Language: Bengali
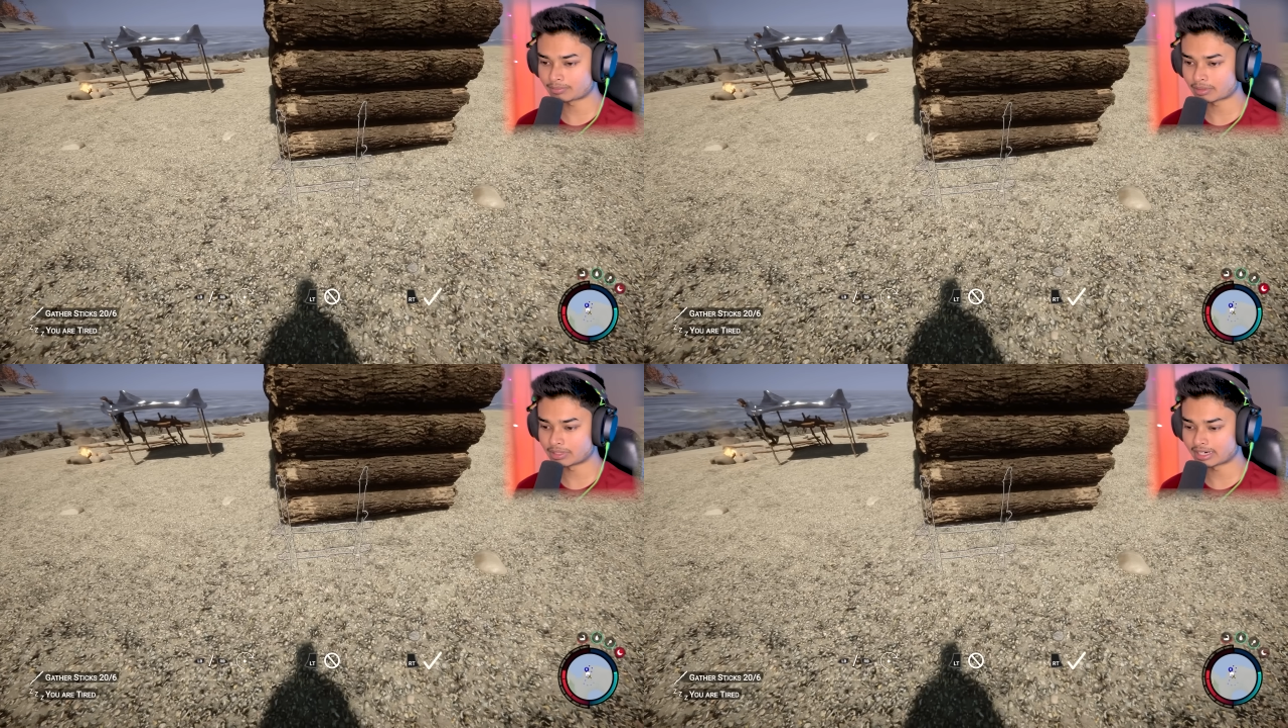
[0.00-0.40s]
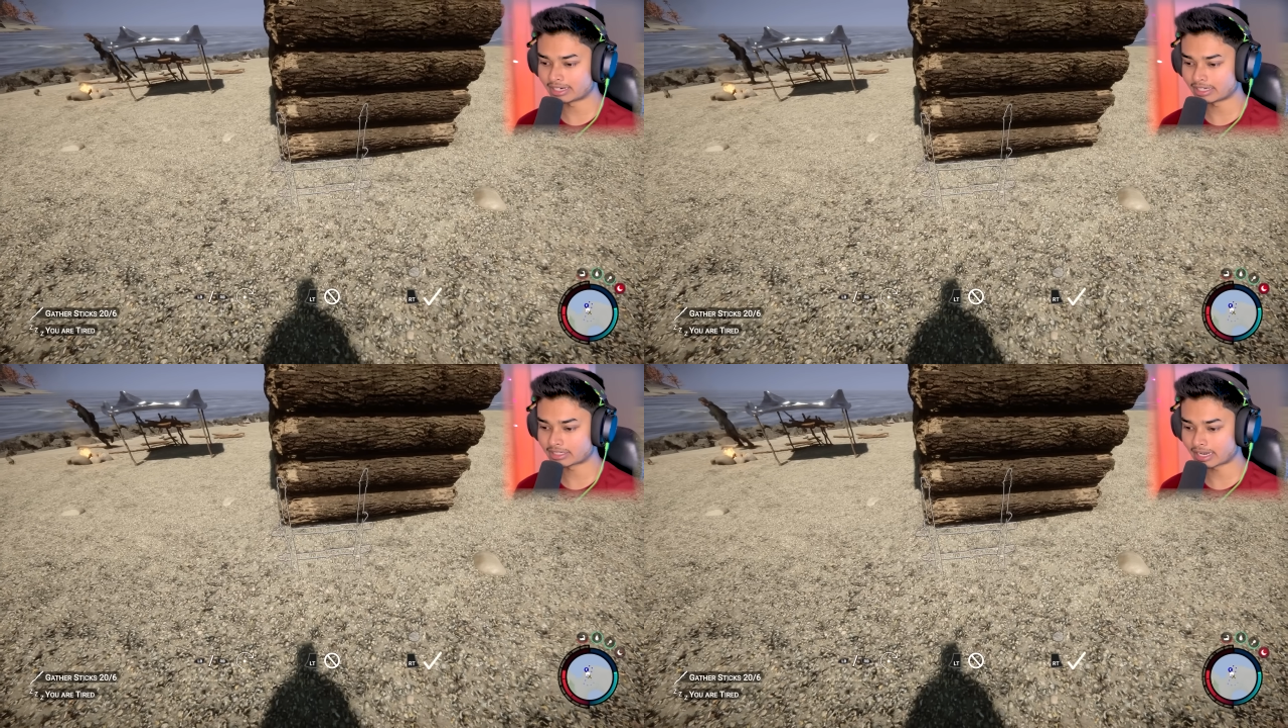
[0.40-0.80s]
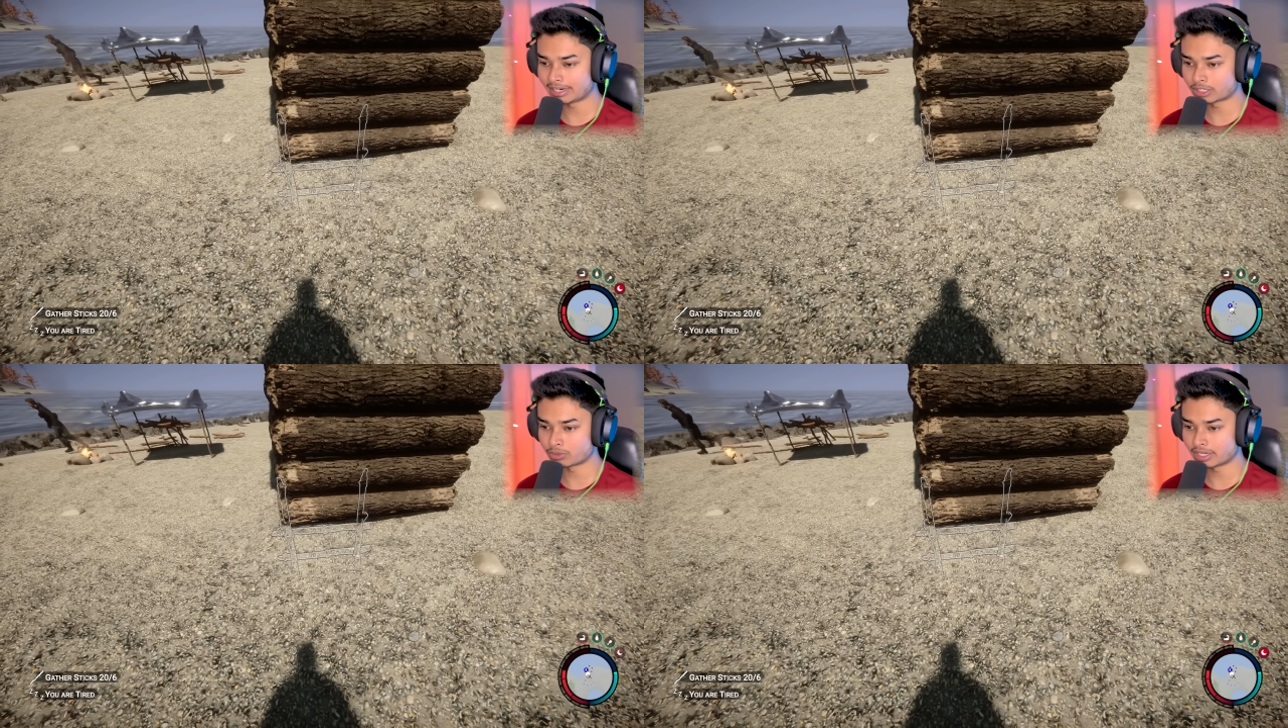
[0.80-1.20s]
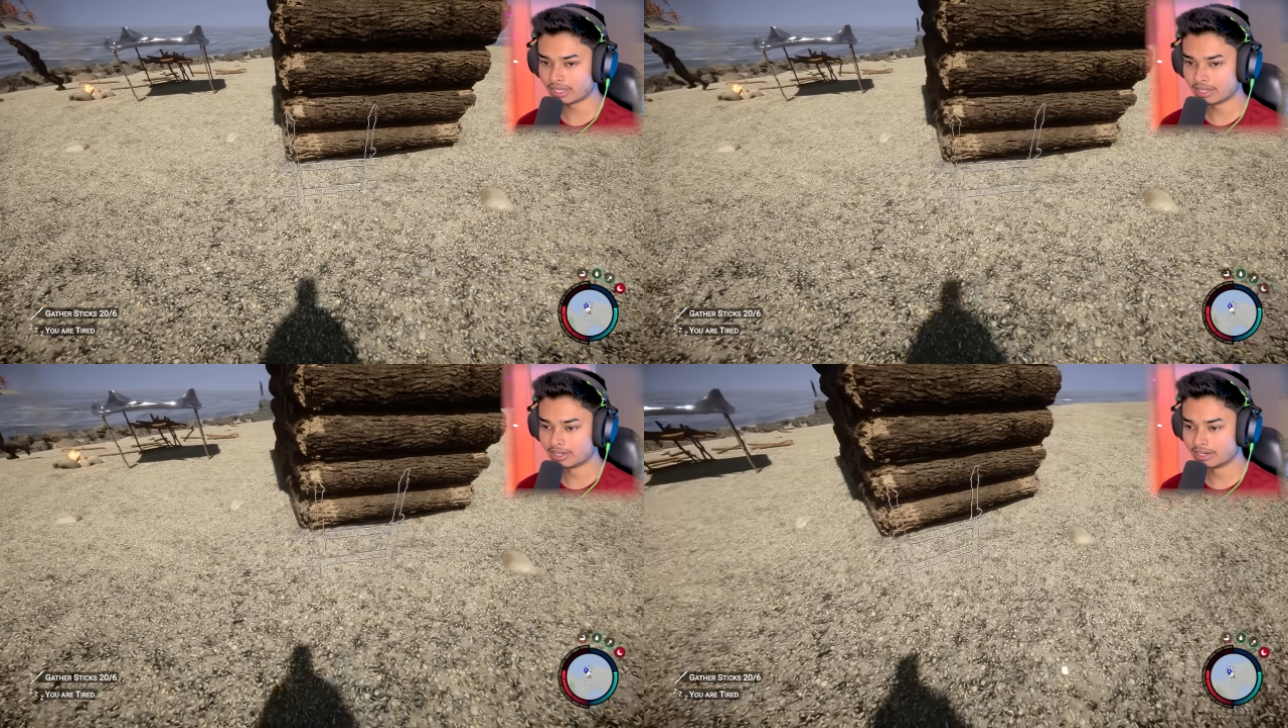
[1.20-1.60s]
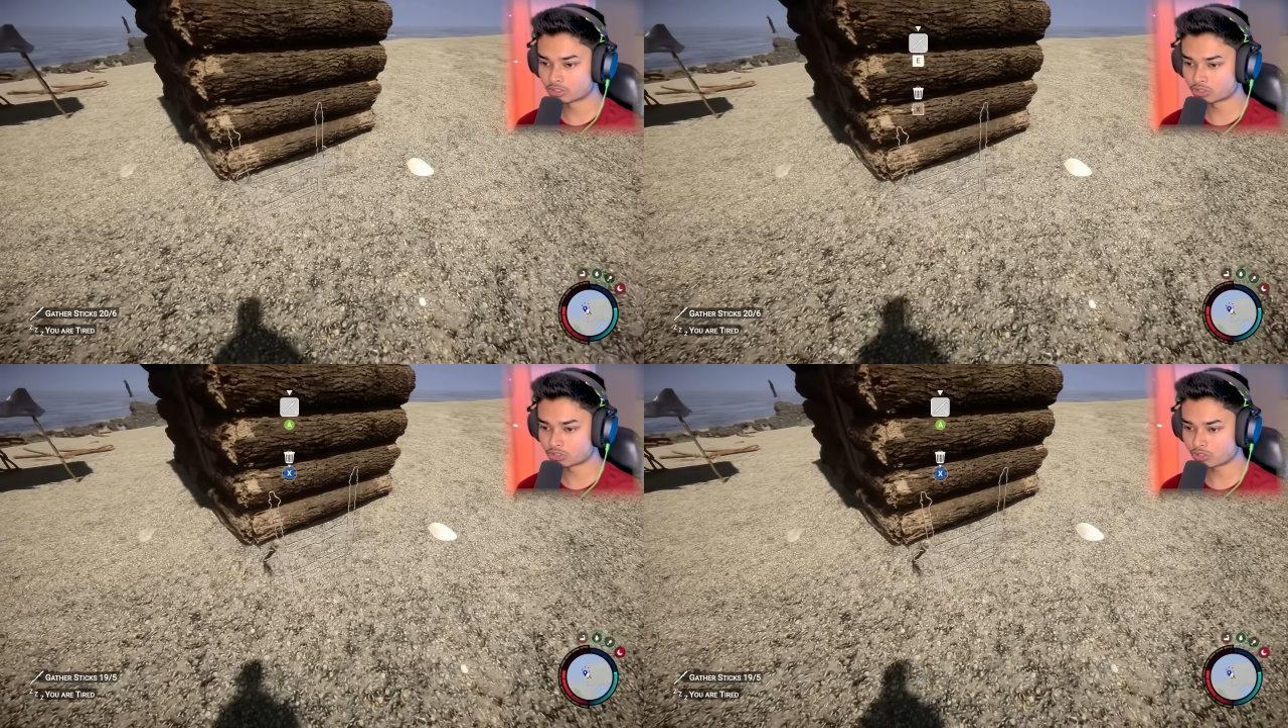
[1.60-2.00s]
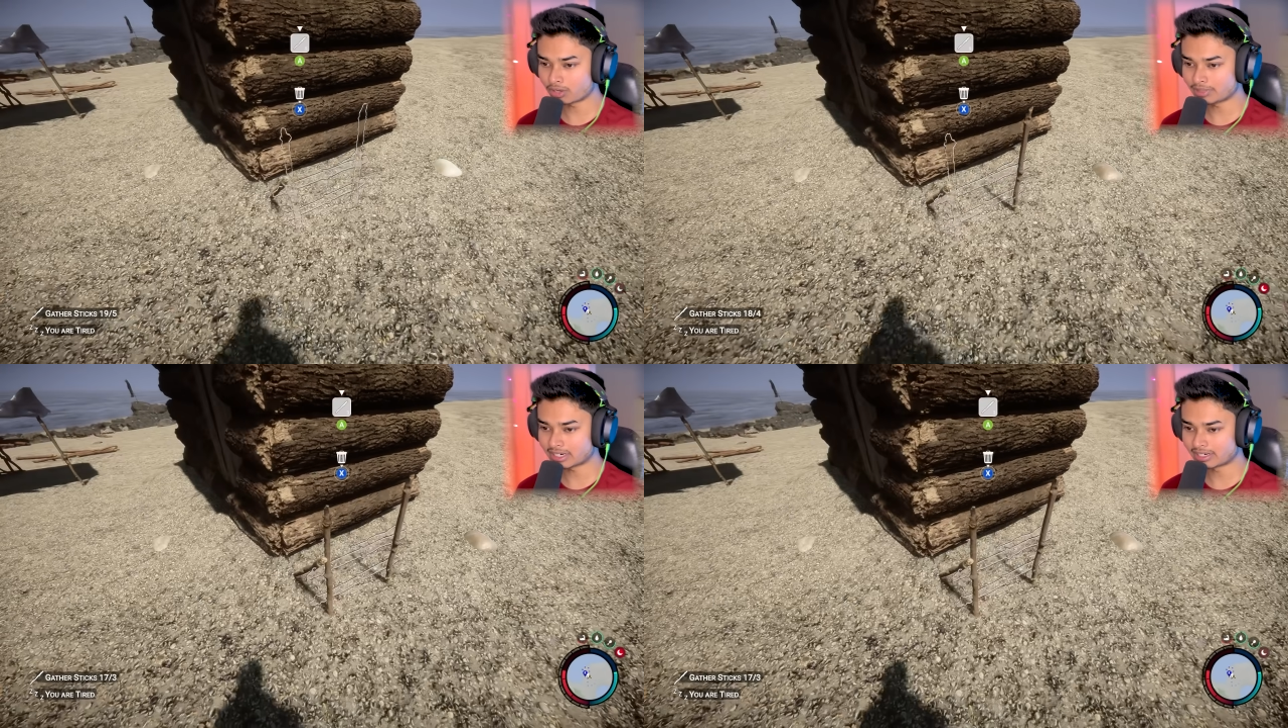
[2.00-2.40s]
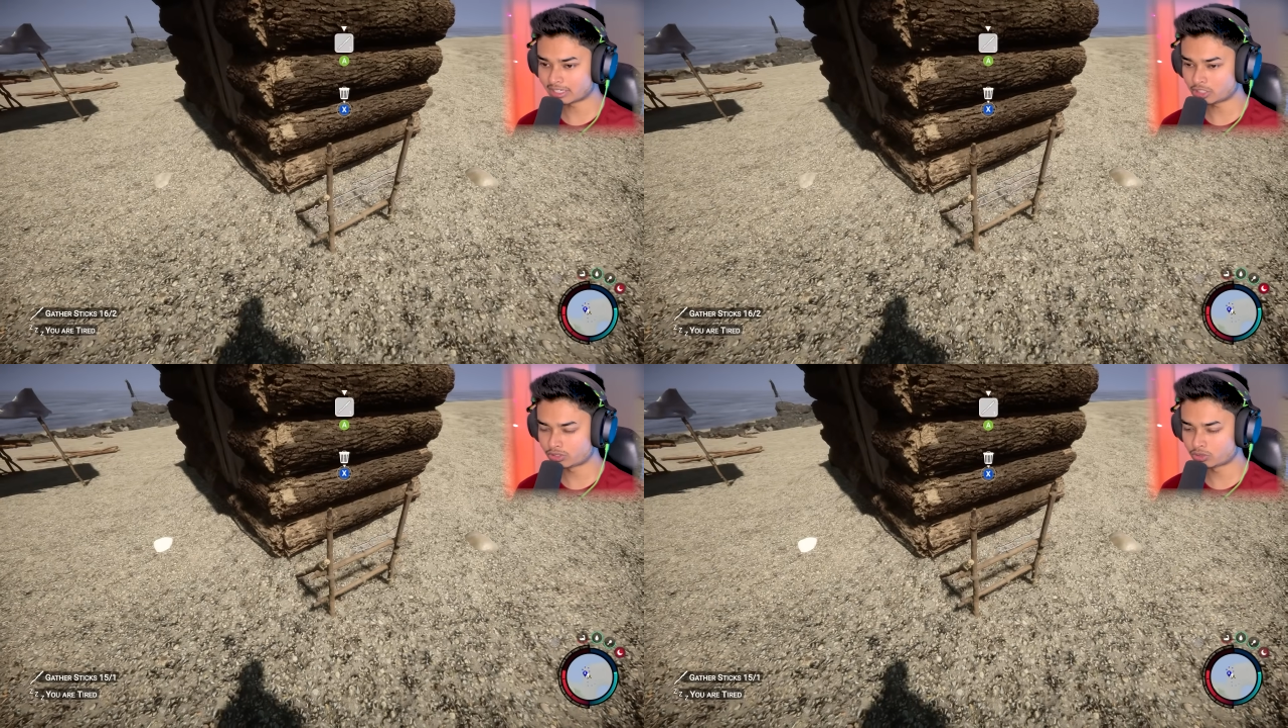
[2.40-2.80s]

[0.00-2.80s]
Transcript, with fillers: পারবো এখানটায় কালেক্ট করে লেট গো তো চলো আমি এখানটায়